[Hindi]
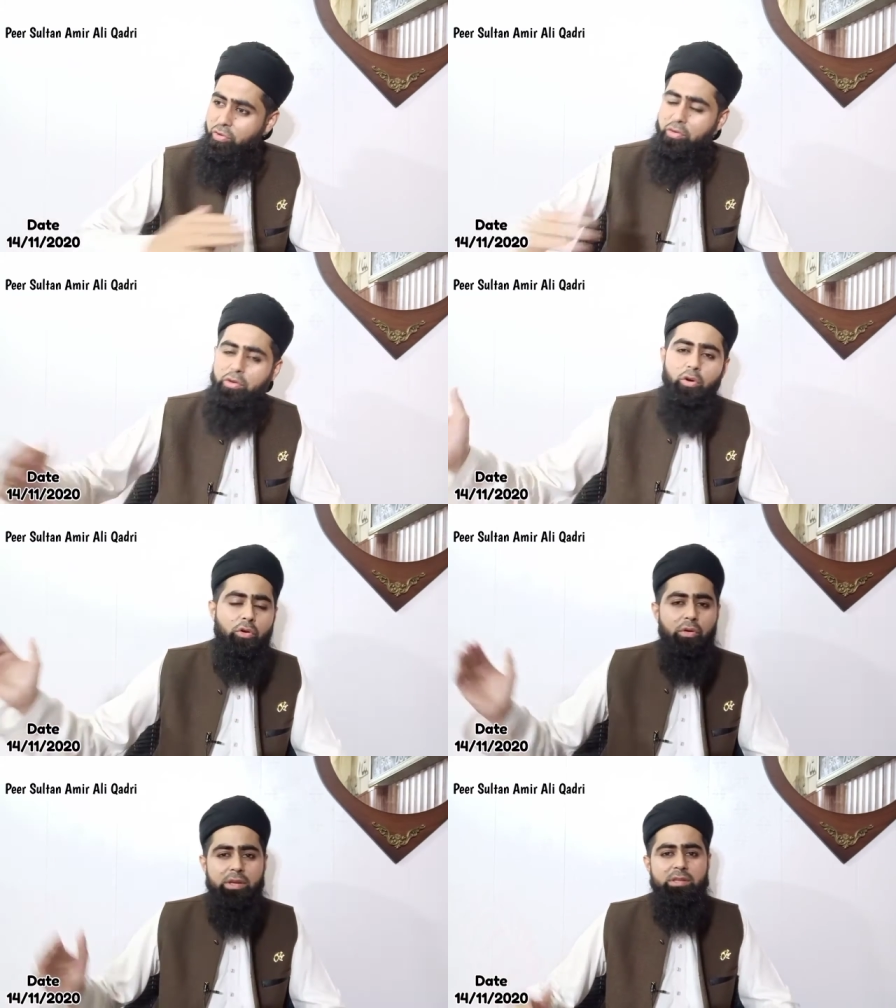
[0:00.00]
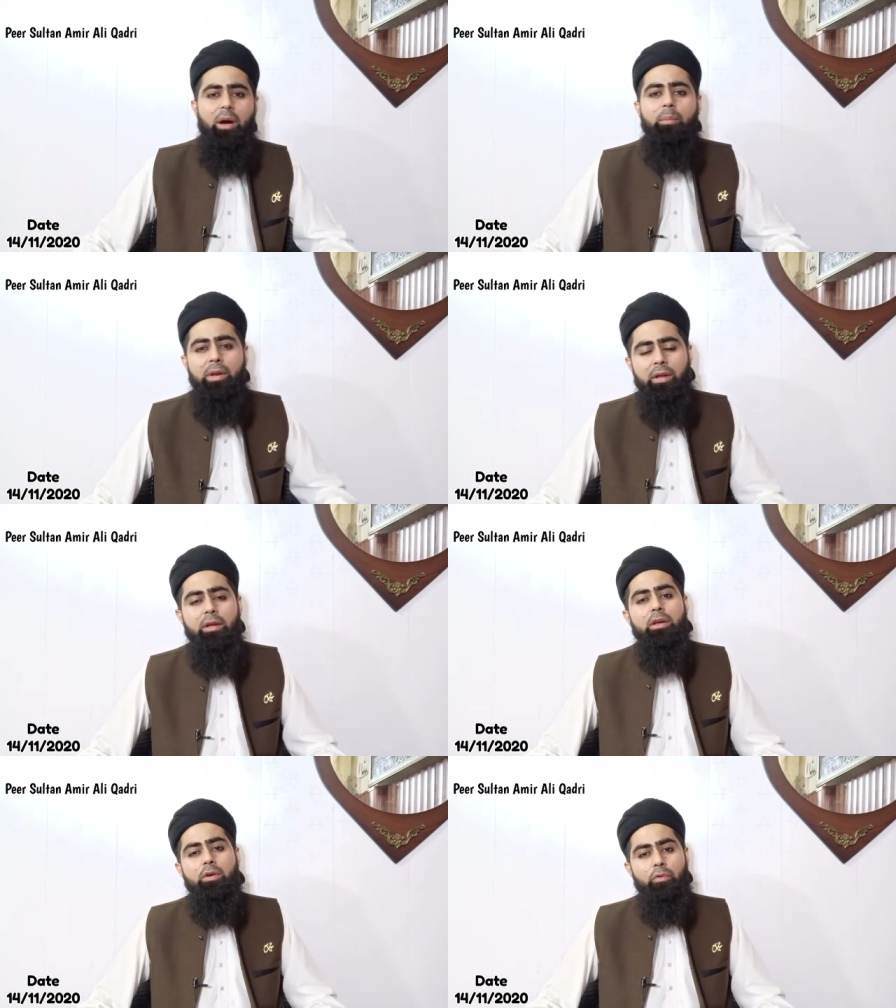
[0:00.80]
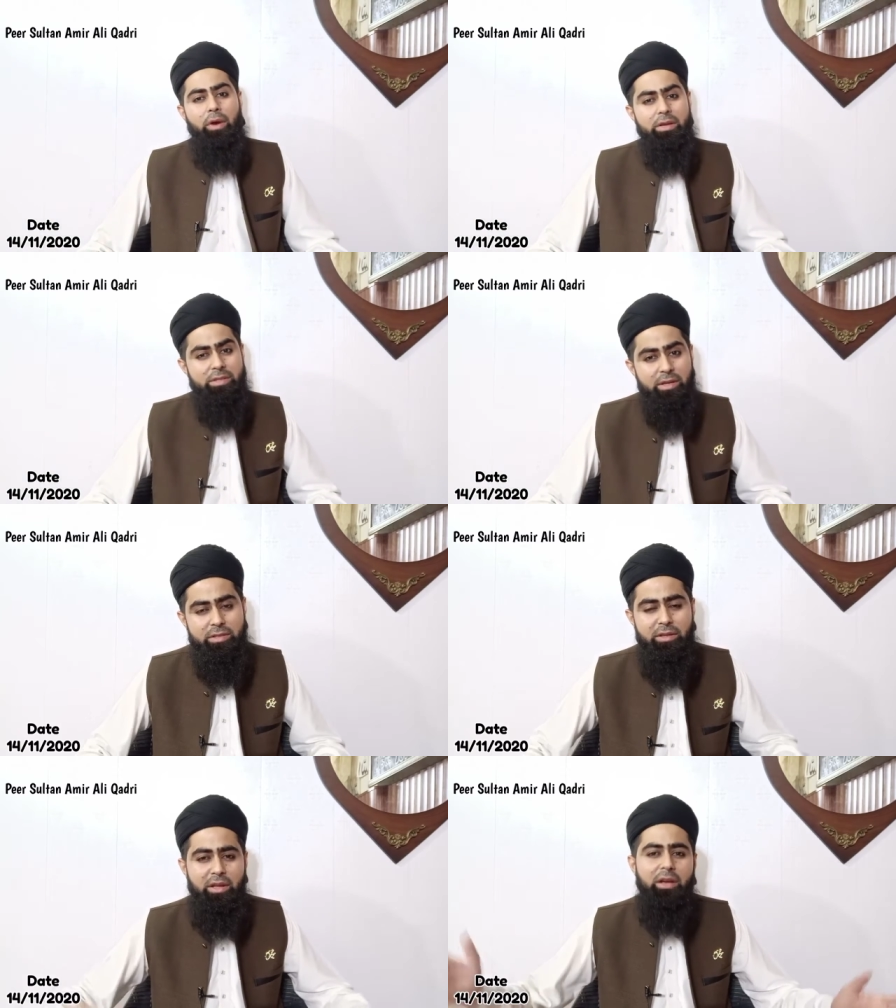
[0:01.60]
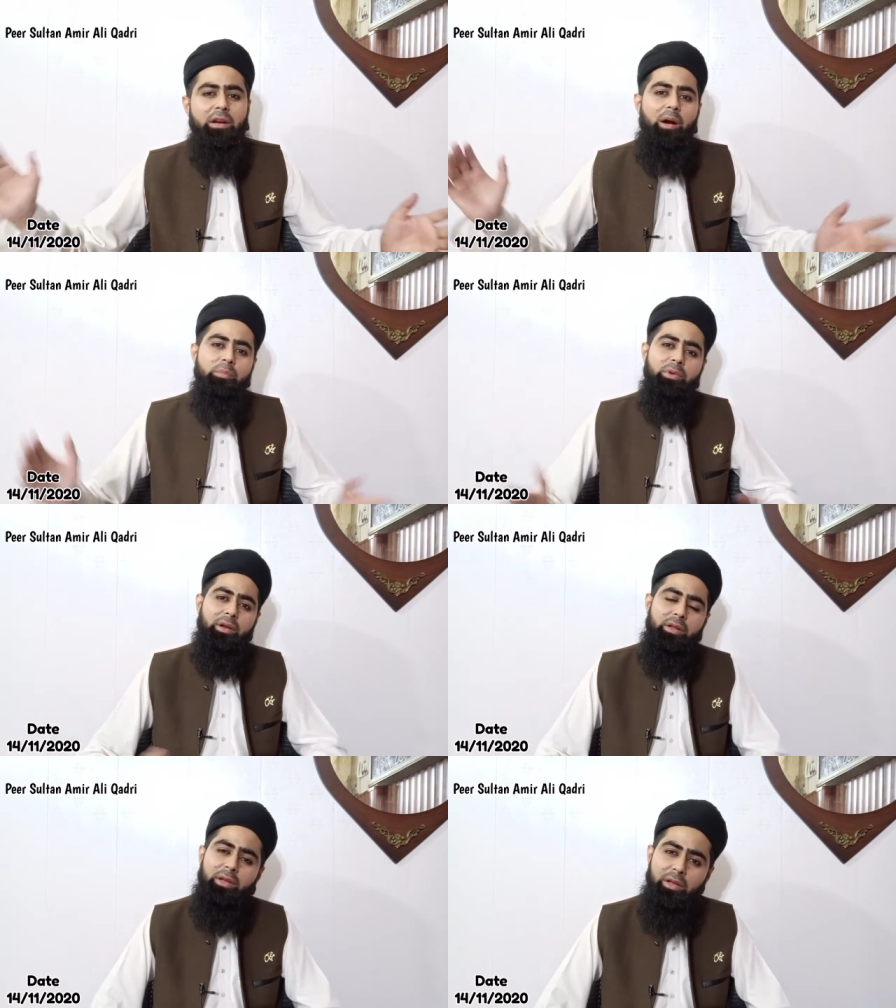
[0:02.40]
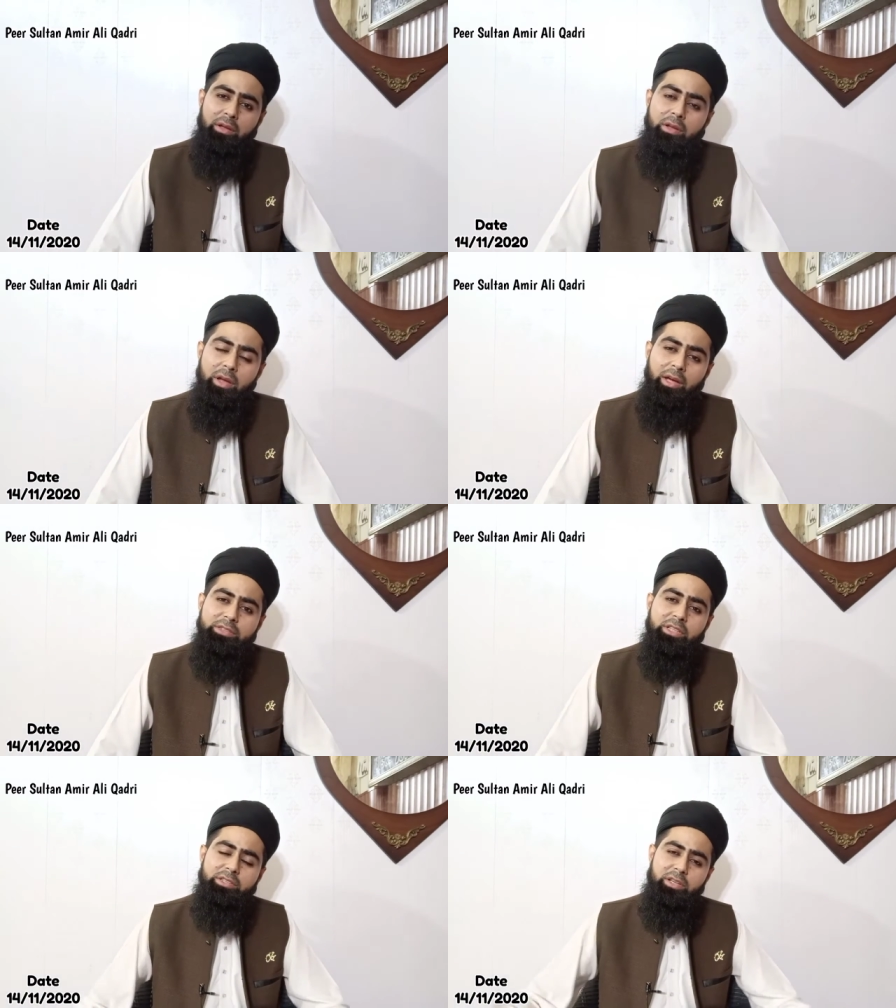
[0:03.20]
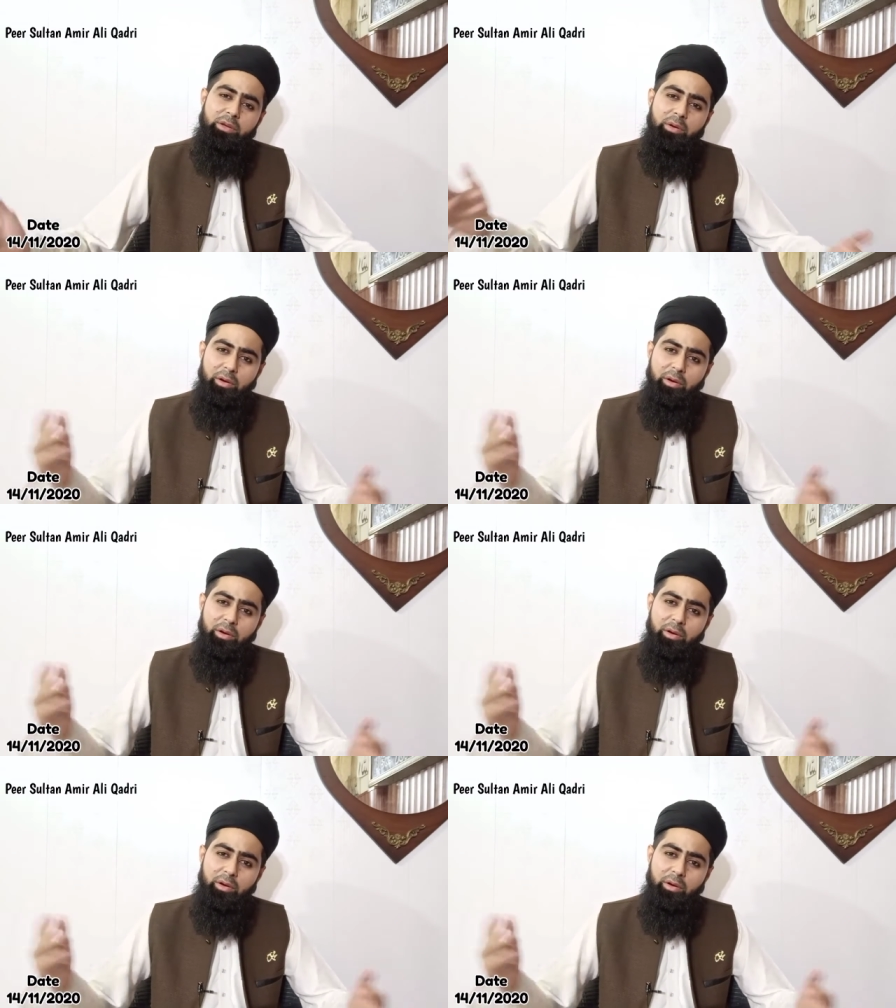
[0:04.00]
जो लोगों के सामने वो ऐसे ऐसे नेक काम करेंगे ऐसे ऐसे